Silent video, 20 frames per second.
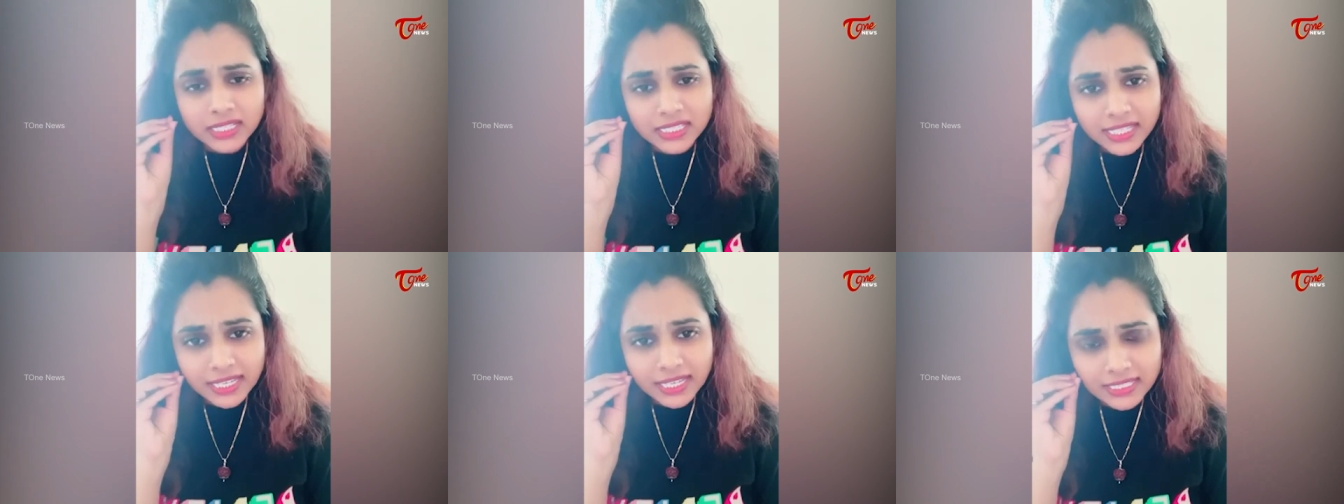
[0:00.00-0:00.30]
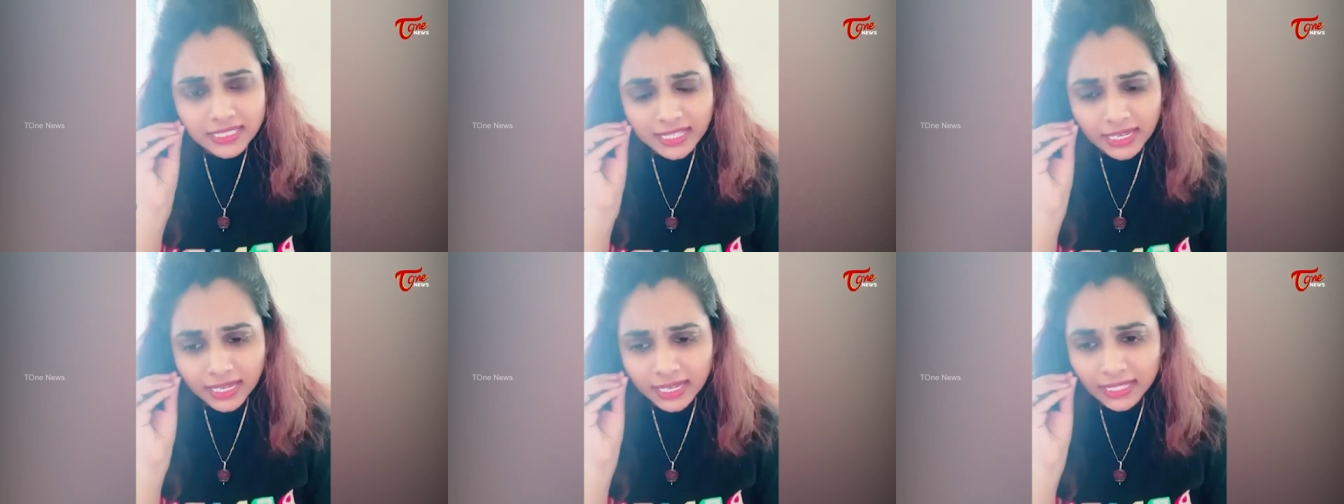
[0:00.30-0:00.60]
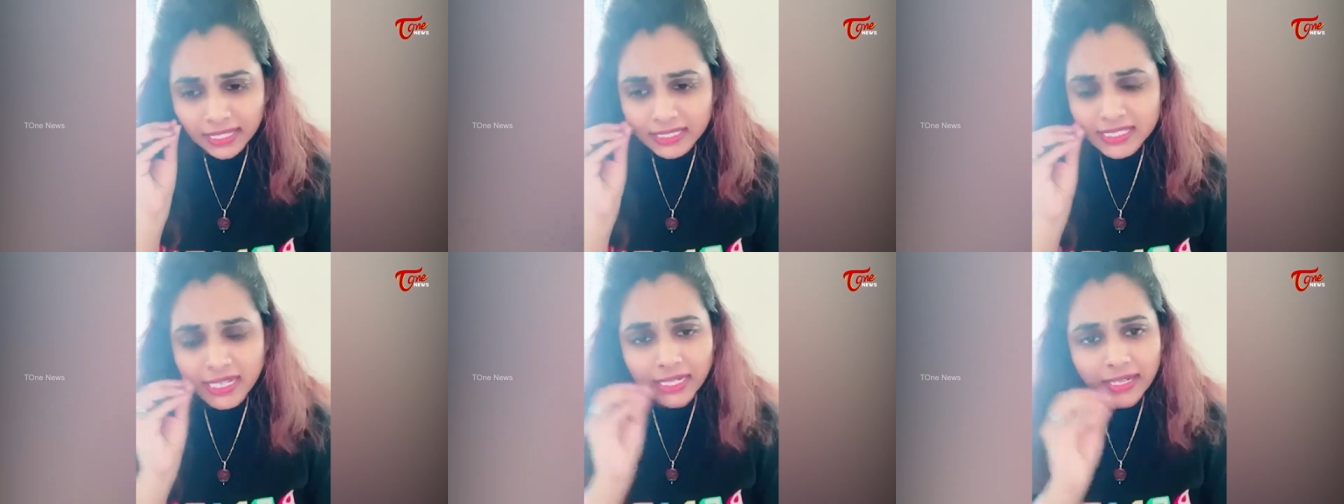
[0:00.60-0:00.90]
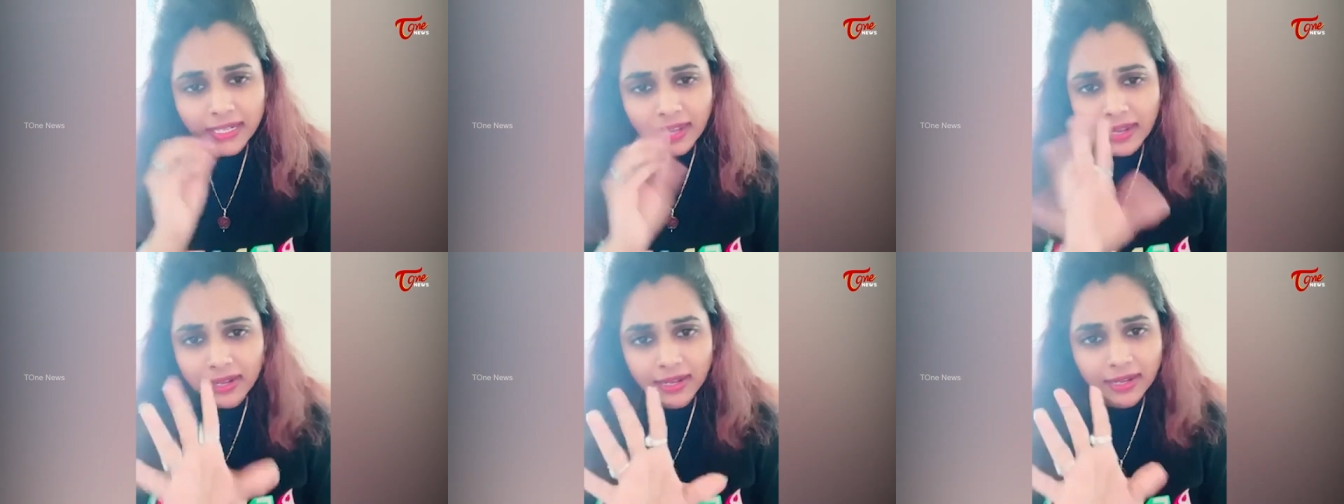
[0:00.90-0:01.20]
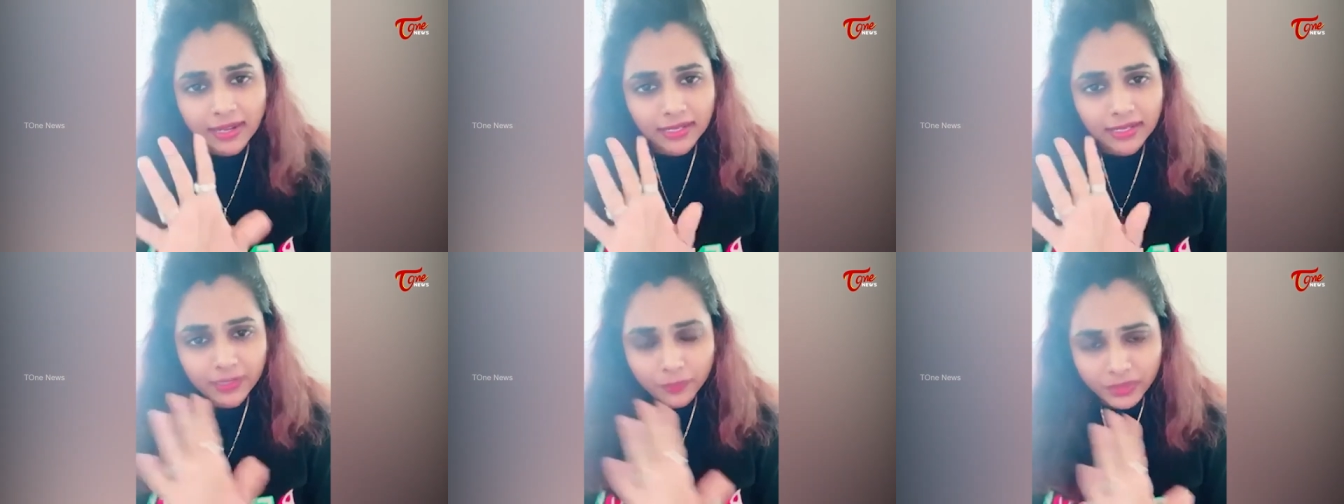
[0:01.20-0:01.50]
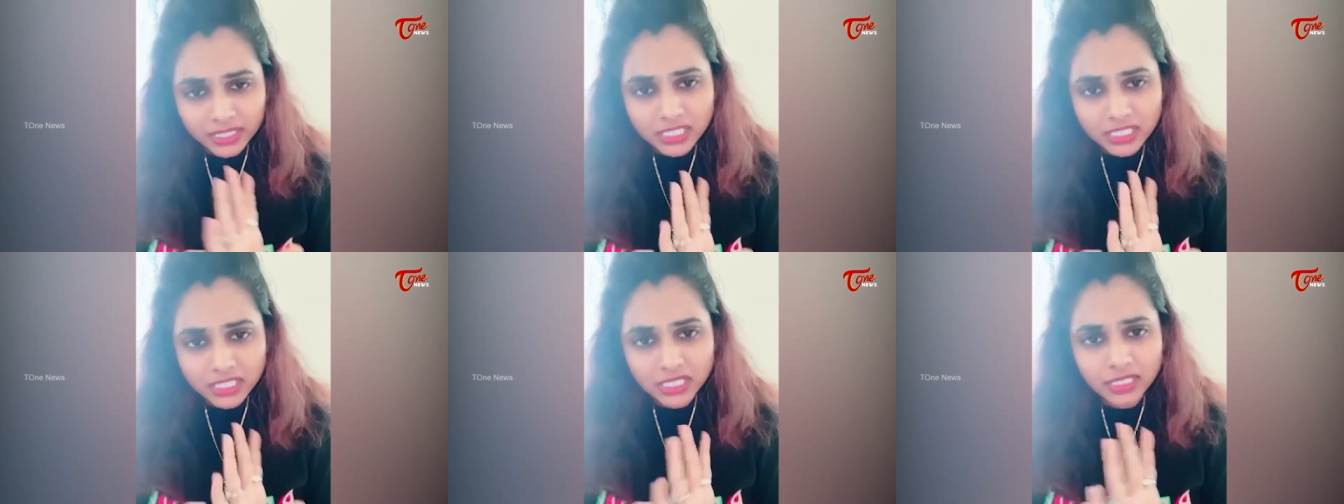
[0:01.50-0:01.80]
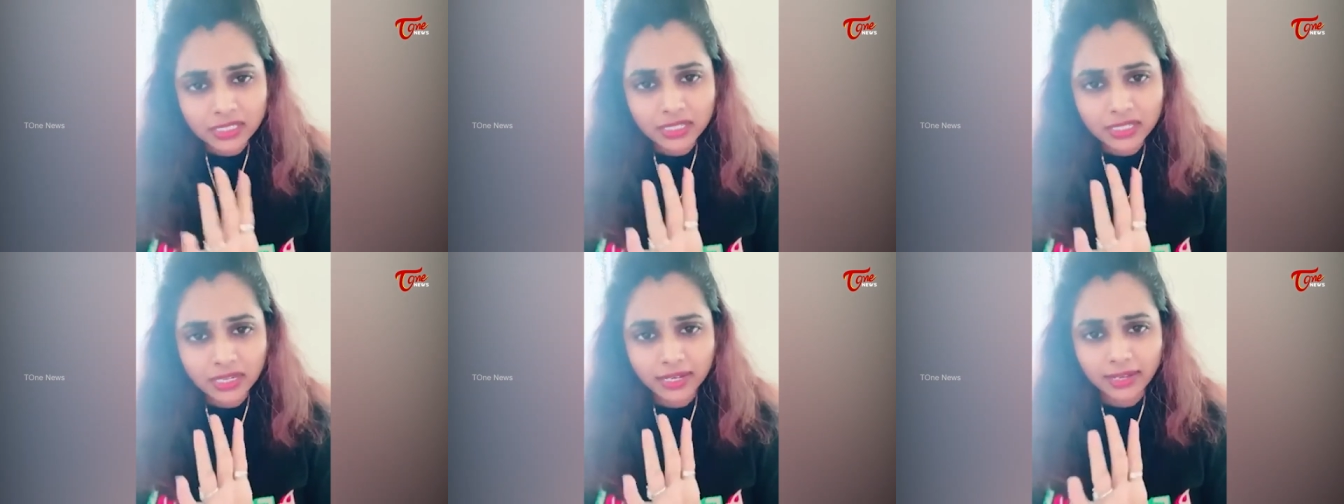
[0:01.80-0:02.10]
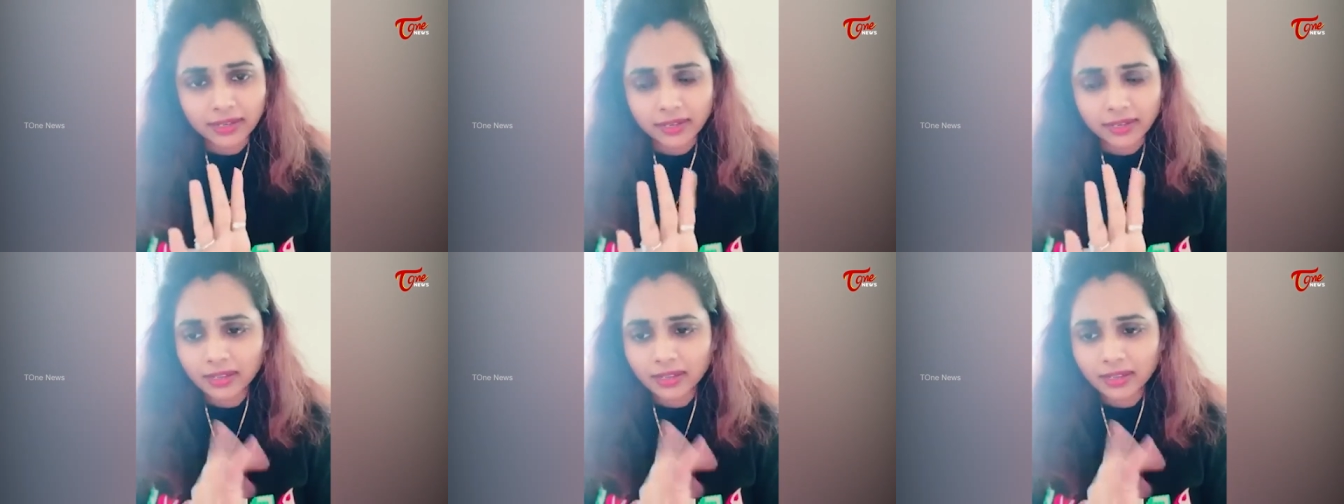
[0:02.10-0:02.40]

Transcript: చేసే చండాలని ప్రశ్నించలేక